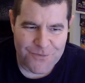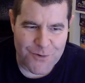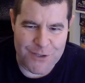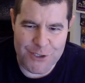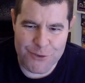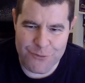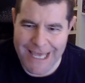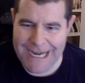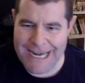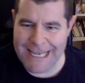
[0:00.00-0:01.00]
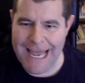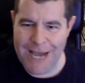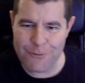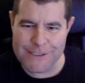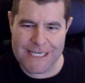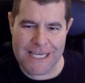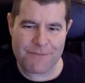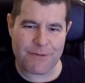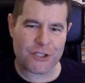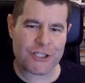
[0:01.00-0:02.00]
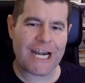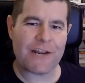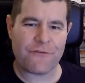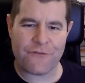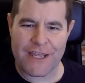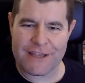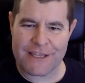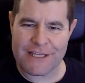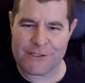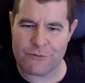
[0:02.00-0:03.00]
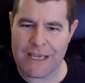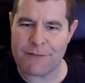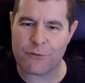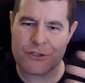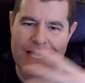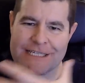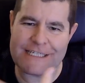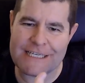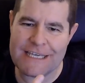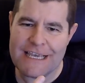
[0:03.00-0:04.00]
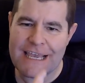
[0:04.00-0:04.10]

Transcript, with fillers: Quindi studiare le cause per generare effetti, studiare i processi,